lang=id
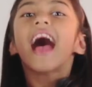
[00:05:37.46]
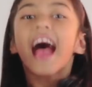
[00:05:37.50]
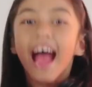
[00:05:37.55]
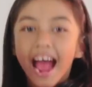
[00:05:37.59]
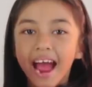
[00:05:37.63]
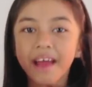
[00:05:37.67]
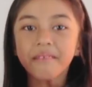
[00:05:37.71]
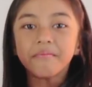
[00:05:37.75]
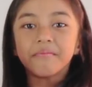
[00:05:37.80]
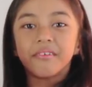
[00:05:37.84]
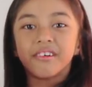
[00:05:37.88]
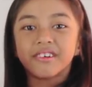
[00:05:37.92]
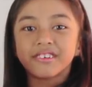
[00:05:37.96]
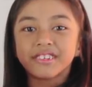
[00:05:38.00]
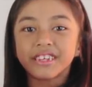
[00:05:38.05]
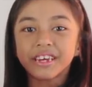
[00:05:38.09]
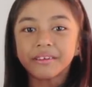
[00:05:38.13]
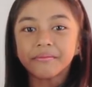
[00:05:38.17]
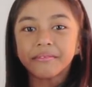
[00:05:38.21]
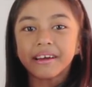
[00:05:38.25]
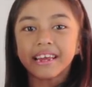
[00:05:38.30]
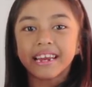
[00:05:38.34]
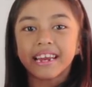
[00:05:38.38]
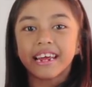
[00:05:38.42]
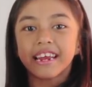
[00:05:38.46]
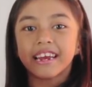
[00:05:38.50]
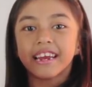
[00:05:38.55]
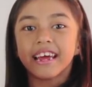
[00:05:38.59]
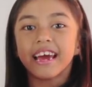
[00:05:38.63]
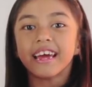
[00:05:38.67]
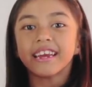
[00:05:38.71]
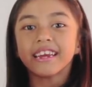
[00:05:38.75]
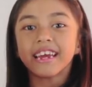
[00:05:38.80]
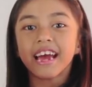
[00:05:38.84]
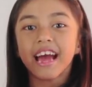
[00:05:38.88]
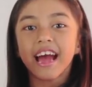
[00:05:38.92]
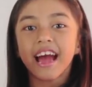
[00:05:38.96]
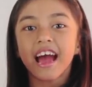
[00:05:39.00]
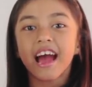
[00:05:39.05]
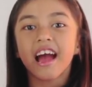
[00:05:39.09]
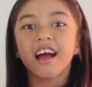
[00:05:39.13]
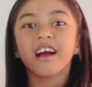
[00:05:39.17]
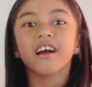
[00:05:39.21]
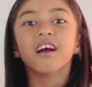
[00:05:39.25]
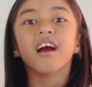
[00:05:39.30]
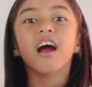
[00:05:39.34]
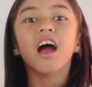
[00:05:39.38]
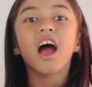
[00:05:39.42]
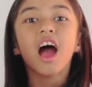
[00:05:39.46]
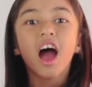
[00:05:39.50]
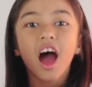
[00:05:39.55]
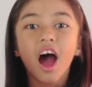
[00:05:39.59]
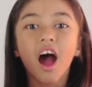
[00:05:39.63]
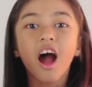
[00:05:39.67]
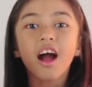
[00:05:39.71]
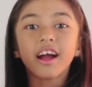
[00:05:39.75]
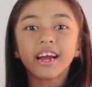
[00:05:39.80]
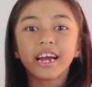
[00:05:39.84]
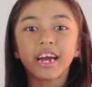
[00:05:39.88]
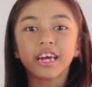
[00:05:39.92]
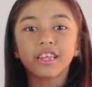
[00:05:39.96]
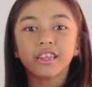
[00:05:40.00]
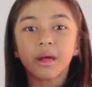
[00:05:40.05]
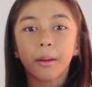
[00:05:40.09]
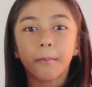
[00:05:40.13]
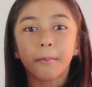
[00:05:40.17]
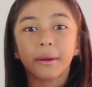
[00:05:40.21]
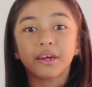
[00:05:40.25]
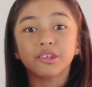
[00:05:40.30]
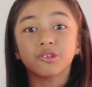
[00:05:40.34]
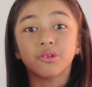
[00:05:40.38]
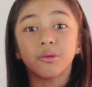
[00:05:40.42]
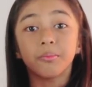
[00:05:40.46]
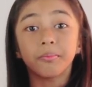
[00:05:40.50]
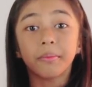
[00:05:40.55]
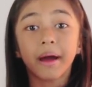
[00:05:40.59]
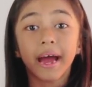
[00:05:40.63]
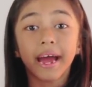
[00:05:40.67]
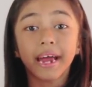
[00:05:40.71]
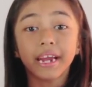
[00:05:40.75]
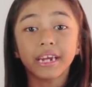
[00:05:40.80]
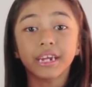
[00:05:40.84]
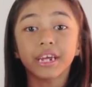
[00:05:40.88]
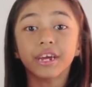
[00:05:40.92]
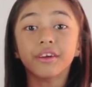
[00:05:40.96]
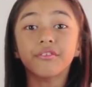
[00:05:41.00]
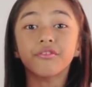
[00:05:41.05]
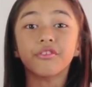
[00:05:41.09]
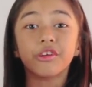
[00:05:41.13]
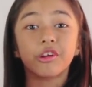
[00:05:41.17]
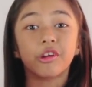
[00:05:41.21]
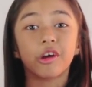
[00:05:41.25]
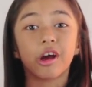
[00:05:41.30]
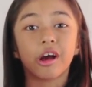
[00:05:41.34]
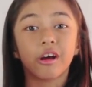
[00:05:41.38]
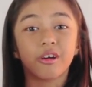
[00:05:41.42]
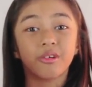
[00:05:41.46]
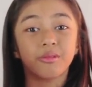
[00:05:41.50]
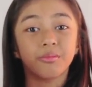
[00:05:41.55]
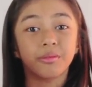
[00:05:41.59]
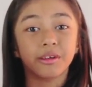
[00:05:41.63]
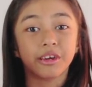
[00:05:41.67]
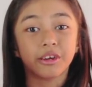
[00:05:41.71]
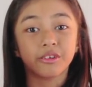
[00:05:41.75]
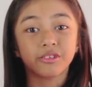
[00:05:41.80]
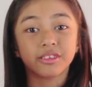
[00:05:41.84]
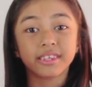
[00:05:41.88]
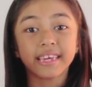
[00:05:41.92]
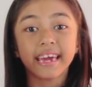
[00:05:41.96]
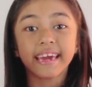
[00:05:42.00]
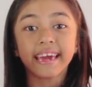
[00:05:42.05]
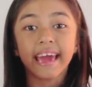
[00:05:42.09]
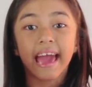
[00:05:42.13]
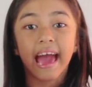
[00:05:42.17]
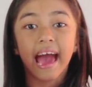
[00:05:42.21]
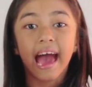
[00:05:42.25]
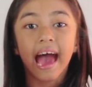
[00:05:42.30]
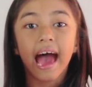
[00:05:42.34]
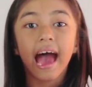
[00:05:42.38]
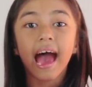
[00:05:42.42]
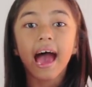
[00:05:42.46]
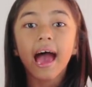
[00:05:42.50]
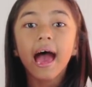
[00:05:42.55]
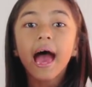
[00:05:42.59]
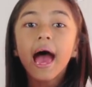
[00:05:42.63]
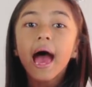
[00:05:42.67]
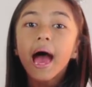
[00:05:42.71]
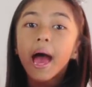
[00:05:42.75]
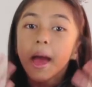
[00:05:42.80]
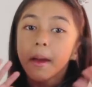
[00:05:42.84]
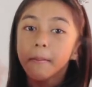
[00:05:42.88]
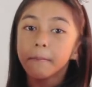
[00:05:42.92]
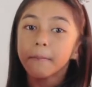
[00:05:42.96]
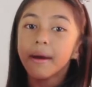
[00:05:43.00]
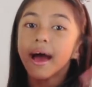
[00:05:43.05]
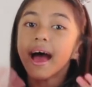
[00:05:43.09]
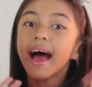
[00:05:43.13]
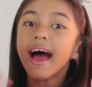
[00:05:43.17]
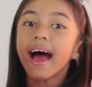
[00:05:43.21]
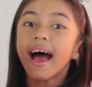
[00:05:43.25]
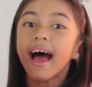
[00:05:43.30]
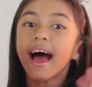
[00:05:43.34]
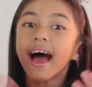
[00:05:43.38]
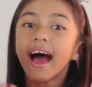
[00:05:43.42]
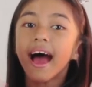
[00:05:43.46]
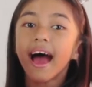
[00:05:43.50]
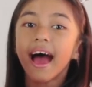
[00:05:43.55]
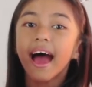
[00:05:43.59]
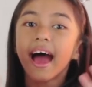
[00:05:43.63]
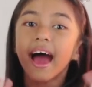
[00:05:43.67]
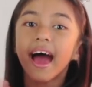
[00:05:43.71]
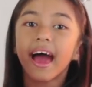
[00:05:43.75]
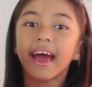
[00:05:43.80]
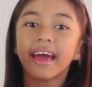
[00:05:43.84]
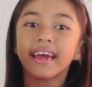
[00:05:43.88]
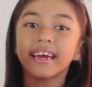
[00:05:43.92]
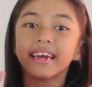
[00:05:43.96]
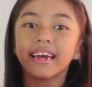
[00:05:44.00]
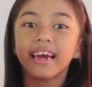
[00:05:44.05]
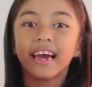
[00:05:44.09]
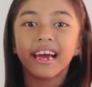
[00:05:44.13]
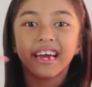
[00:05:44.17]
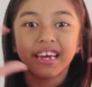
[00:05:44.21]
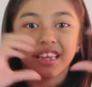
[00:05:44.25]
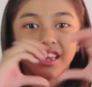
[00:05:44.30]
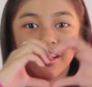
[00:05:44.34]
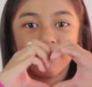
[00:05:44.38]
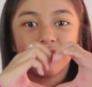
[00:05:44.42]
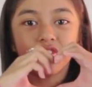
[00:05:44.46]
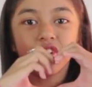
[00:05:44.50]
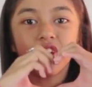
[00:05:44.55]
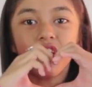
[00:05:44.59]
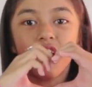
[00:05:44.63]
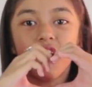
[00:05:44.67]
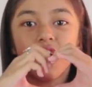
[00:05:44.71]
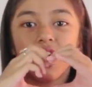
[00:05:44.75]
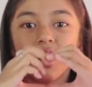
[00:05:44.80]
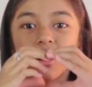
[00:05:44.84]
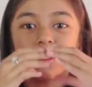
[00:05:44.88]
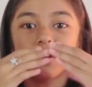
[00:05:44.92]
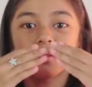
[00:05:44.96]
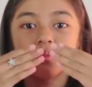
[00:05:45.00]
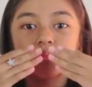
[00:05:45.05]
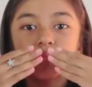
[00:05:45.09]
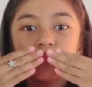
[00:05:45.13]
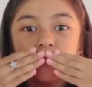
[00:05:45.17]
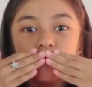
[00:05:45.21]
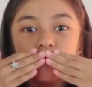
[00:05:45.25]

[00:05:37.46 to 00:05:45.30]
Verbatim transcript: Unboxing Mainan Anak. Oke, sampai jumpa di video aku berikutnya ya. Bye! I love you all.